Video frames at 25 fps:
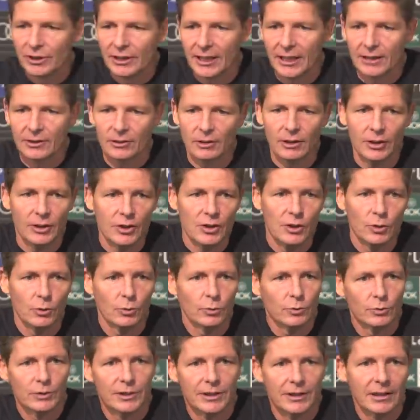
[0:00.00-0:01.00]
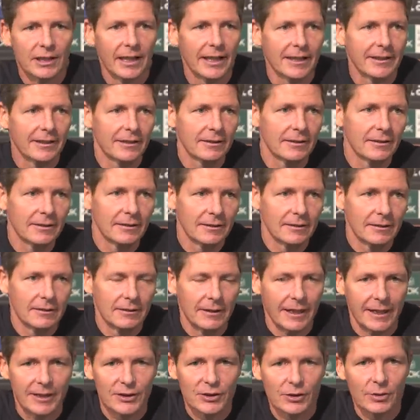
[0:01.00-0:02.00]
die Gratulation, die ich gleich
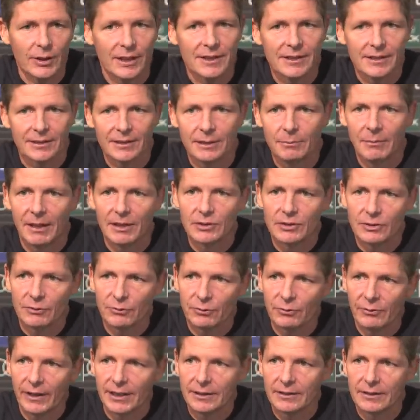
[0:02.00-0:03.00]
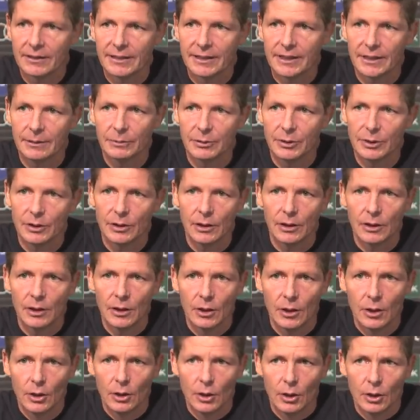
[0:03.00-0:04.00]
äh, eins zu eins an die Mannschaft weitergebe.
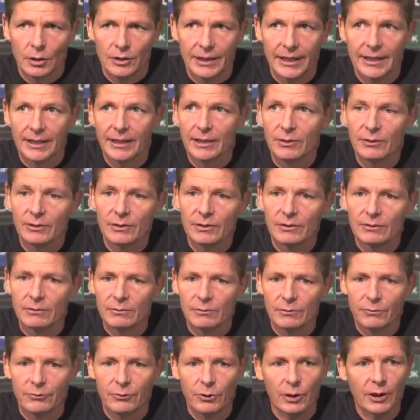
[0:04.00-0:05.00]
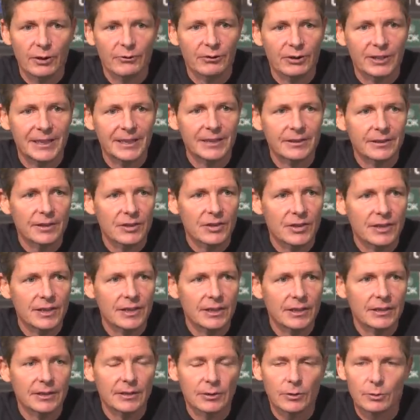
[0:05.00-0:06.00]
Ich denke, ein völlig verdienter
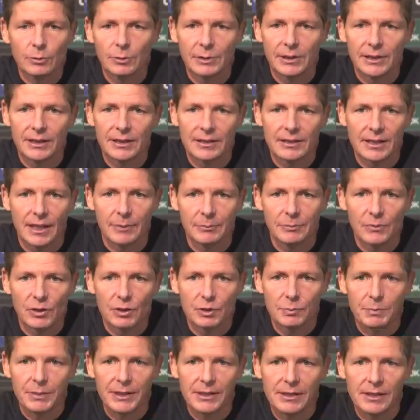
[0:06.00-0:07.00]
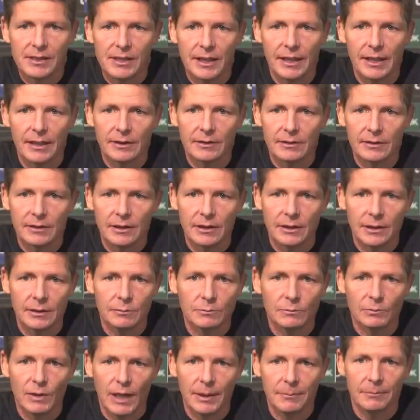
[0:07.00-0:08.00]
Sieg über die gesamte Spielzeit,
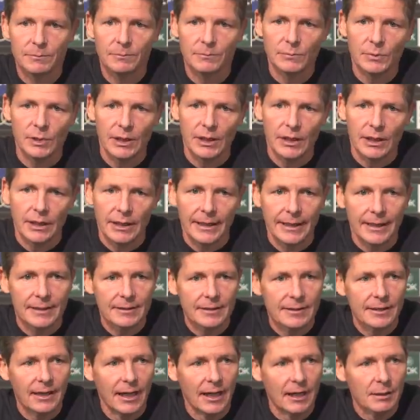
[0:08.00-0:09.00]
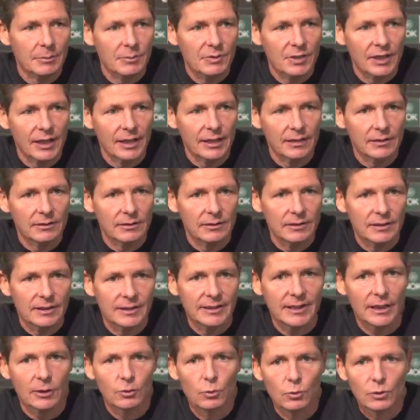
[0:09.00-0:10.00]
ähm, haben erste Halbzeit ein
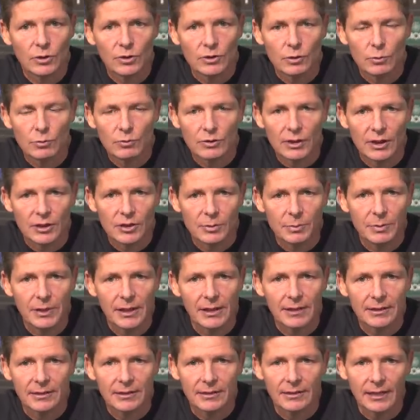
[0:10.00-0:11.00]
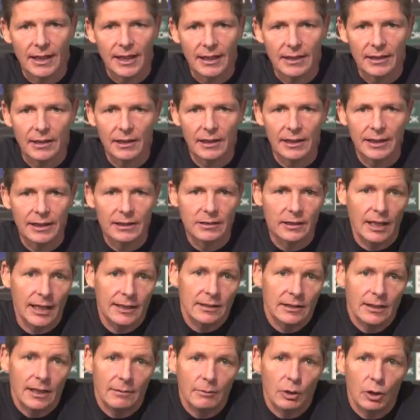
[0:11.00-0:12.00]
sehr gutes Umschaltspiel an den Tag gelegt,
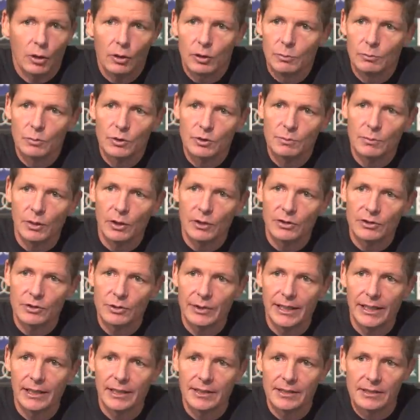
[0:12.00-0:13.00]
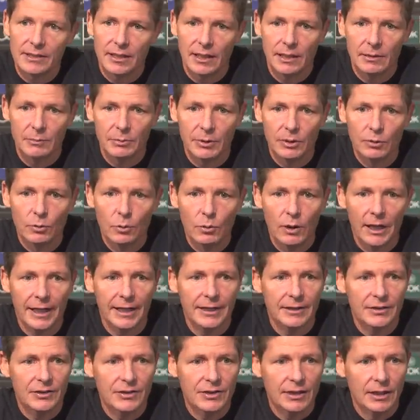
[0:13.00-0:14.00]
hatten aber auch, muss man auch so ehrlich sein, bei
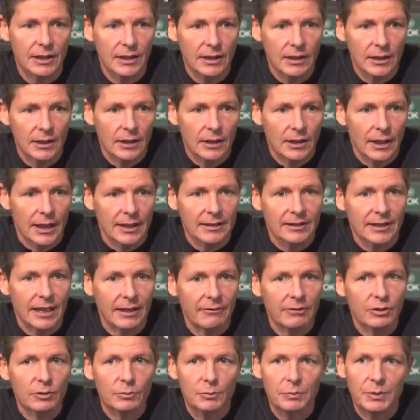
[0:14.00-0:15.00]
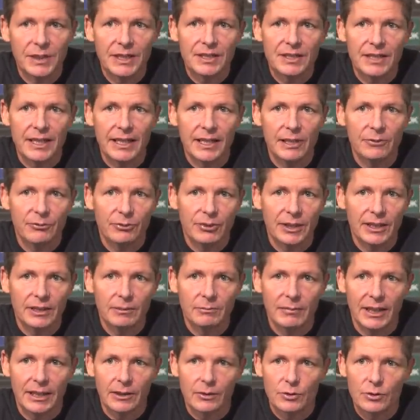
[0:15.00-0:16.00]
0-1 hat Kevin einen Big Save
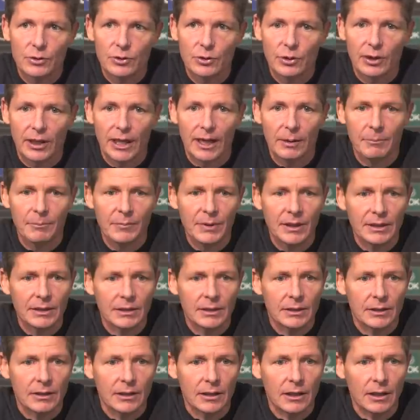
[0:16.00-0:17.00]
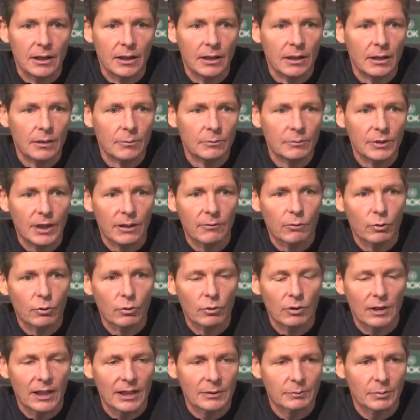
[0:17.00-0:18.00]
gegen Markus Thüram ähm, ja,
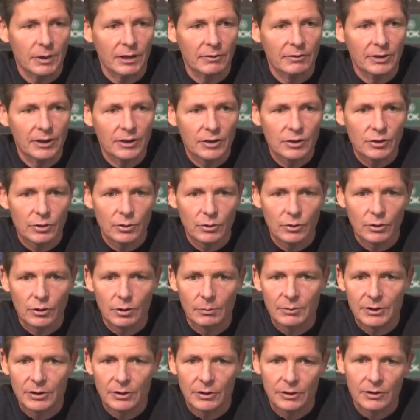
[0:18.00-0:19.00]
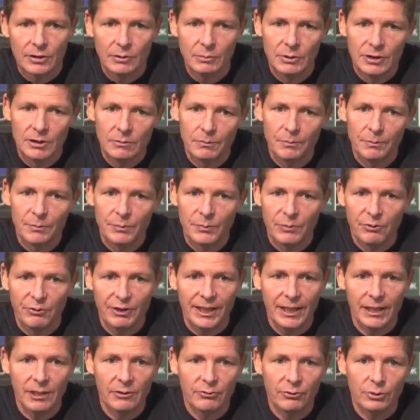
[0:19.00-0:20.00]
wo Gladbach wieder zurückkommen könnte mit einem
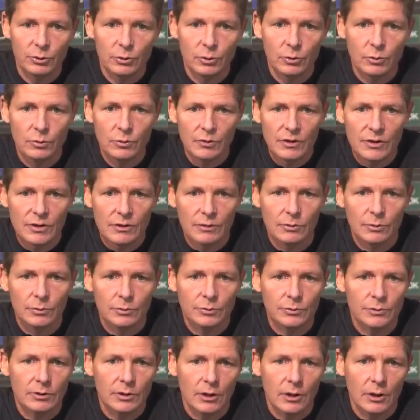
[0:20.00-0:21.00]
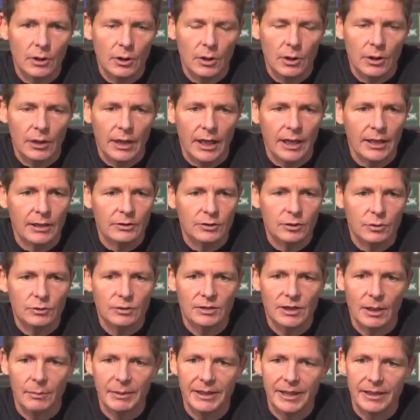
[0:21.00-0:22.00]
Fehler von uns. Und ja,
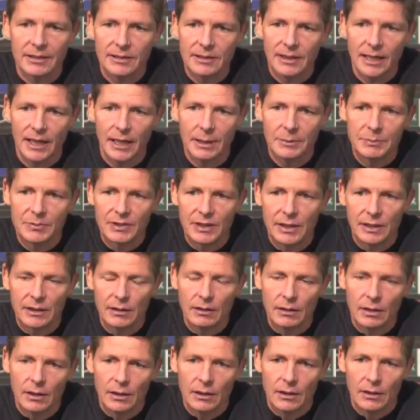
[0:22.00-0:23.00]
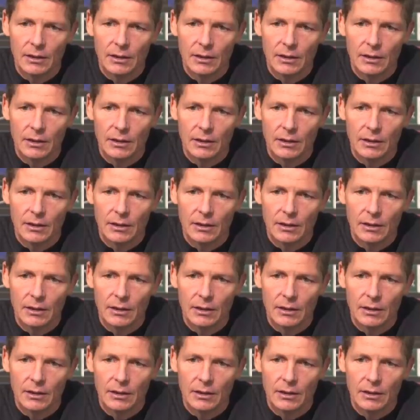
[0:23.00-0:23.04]
sonst haben wir erste Halbzeit